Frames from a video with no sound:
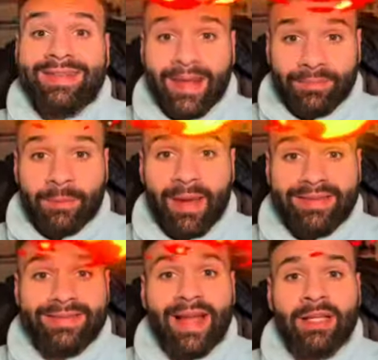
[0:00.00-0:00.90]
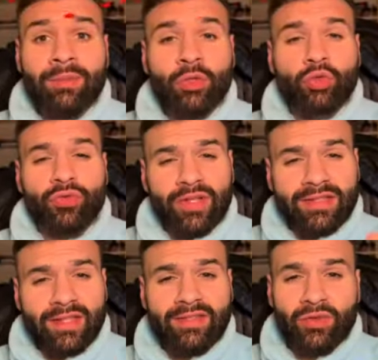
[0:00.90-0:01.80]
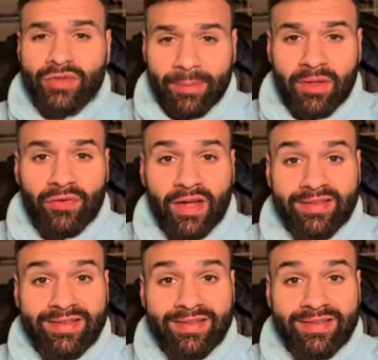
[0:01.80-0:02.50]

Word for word: habe die besten Anime-News für dich zusammengefasst,